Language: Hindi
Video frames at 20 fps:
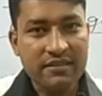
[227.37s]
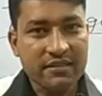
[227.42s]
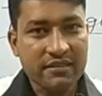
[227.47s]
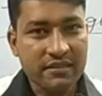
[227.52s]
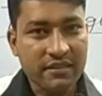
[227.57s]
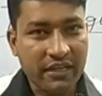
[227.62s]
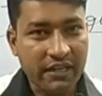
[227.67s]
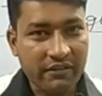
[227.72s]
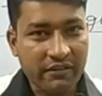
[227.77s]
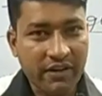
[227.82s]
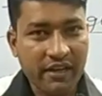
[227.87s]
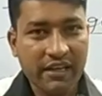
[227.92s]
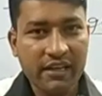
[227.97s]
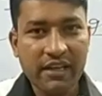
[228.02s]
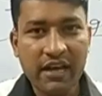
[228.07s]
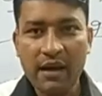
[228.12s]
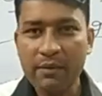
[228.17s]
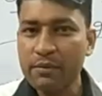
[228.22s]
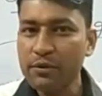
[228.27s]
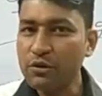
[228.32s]
सेवा
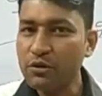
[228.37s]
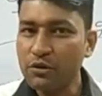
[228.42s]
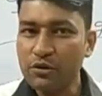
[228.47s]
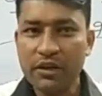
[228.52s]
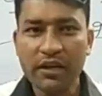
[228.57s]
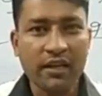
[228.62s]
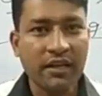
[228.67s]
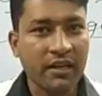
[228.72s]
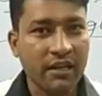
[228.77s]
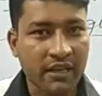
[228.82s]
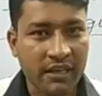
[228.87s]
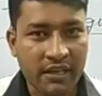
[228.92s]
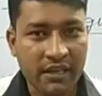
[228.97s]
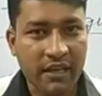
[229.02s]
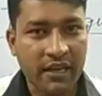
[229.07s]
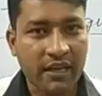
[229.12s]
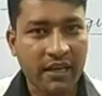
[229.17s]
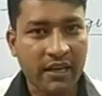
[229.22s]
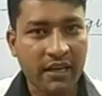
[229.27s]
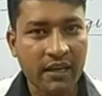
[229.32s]
के आप योग्य नहीं
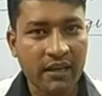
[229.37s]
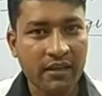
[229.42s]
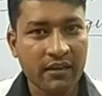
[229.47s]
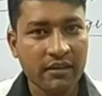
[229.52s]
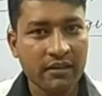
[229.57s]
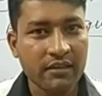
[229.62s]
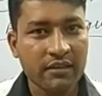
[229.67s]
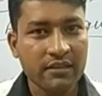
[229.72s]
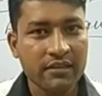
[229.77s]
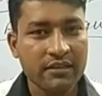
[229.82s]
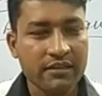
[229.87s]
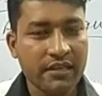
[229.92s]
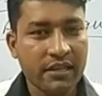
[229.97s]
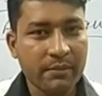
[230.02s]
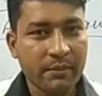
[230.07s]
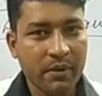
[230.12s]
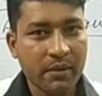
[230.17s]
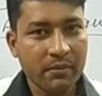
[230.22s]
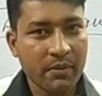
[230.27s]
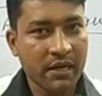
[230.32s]
हैं ये
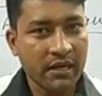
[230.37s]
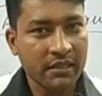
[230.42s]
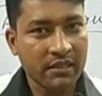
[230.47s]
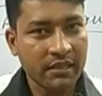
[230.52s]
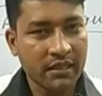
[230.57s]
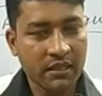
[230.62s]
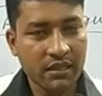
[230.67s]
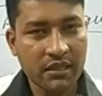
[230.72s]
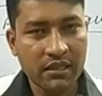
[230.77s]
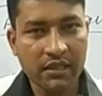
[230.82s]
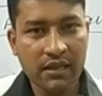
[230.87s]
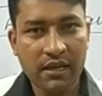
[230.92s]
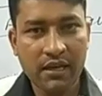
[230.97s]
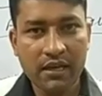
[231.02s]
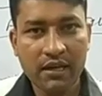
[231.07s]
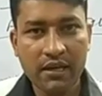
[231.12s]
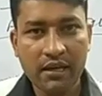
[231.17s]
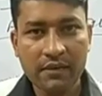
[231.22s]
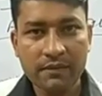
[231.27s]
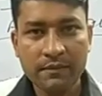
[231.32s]
प्रमाणित कर दिया
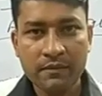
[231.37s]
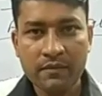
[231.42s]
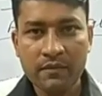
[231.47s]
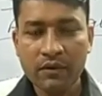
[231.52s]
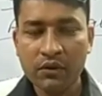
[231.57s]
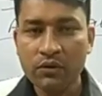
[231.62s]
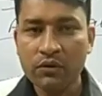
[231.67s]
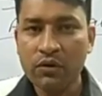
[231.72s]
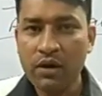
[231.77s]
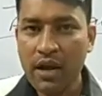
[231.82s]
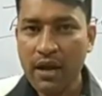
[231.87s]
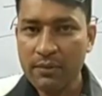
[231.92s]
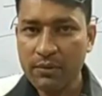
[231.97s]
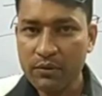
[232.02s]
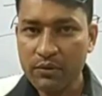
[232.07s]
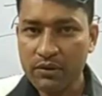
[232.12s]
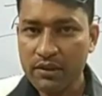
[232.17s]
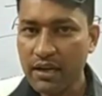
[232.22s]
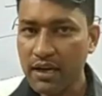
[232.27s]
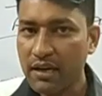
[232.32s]
गया और
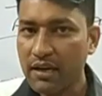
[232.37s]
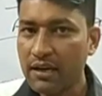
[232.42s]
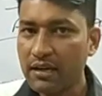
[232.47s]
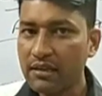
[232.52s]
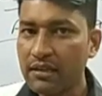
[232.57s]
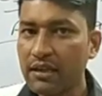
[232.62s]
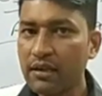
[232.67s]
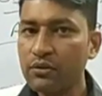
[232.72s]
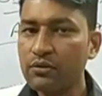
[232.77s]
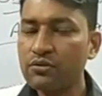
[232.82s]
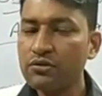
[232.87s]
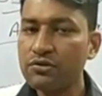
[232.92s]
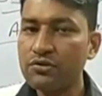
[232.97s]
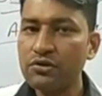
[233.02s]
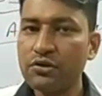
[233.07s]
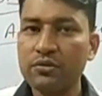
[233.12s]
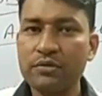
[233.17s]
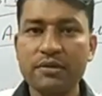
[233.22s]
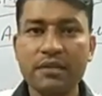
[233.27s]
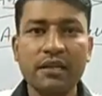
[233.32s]
आपको क्या कर दिया उस
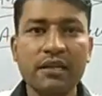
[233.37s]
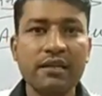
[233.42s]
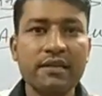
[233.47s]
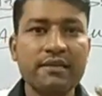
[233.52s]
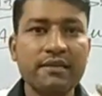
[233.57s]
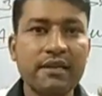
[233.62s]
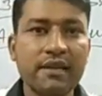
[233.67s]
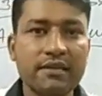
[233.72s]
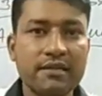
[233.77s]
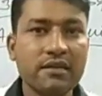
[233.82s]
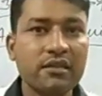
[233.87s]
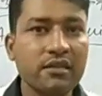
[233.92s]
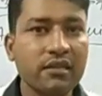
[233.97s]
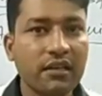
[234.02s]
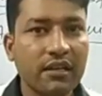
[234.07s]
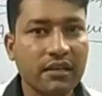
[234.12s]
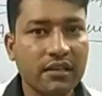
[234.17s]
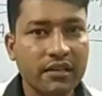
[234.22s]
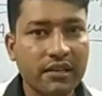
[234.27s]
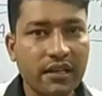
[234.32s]
जॉब से निष्कासित
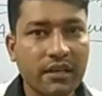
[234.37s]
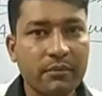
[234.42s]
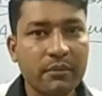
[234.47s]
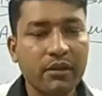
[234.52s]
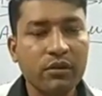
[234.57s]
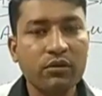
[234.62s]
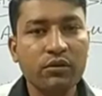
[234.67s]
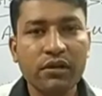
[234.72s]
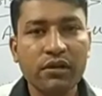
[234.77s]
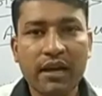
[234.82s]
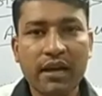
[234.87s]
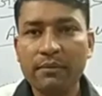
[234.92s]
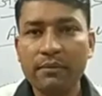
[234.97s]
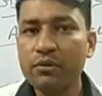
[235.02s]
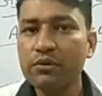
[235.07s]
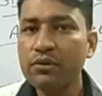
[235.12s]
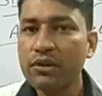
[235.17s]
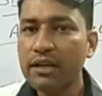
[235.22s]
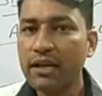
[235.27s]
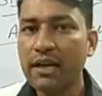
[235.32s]
कर दिया गया बिल्कुल ये
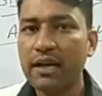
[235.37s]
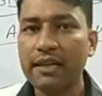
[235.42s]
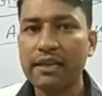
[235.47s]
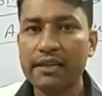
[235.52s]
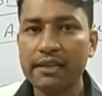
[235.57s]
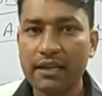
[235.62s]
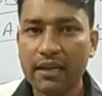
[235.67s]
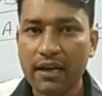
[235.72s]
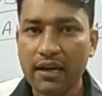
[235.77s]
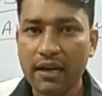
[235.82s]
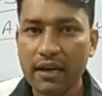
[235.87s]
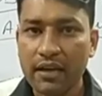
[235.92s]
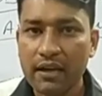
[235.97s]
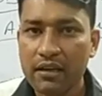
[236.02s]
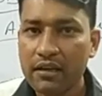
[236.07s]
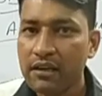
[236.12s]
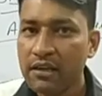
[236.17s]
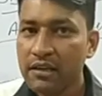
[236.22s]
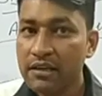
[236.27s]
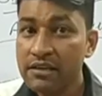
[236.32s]
आपको निकाल दिया गया
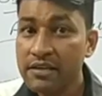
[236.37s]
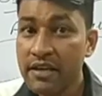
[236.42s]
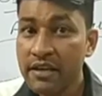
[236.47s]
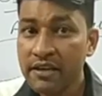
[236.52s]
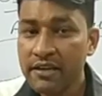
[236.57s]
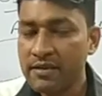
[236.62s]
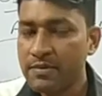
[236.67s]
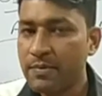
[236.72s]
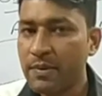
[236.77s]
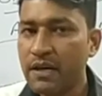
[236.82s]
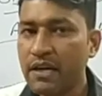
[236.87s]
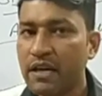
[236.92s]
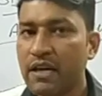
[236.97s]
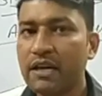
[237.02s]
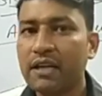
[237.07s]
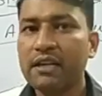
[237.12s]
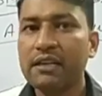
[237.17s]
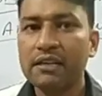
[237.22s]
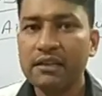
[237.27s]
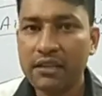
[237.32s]
ये इस
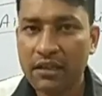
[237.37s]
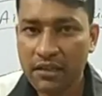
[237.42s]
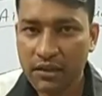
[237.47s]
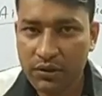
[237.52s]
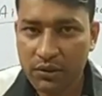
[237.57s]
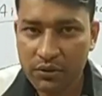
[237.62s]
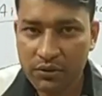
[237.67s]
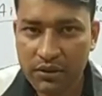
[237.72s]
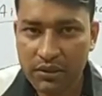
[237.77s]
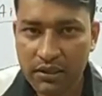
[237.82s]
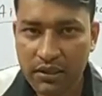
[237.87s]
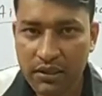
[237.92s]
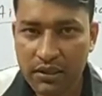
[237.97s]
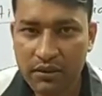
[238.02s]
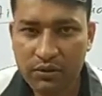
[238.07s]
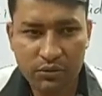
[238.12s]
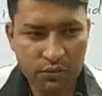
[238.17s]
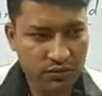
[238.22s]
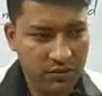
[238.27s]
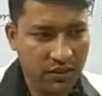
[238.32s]
प्रकार के दंड होते
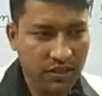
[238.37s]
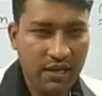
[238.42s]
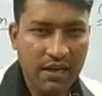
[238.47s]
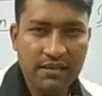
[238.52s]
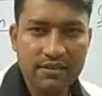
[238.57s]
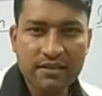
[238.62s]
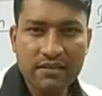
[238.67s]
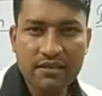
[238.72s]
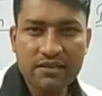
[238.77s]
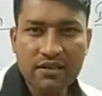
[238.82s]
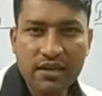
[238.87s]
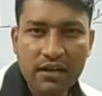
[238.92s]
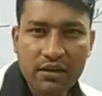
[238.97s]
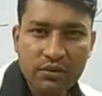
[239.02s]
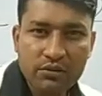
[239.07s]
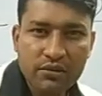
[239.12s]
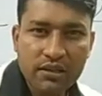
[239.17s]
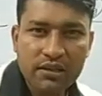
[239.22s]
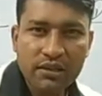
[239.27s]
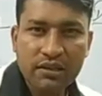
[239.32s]
हैं कुछ क्लास से
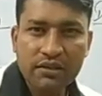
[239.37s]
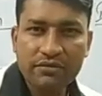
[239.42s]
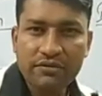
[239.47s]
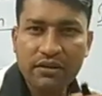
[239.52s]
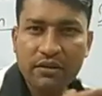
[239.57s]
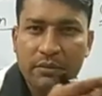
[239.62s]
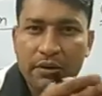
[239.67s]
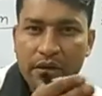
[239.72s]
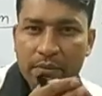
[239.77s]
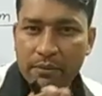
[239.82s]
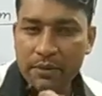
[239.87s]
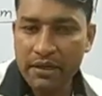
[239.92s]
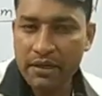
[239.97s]
स्टार्ट हो जाते हैं फिर हमारे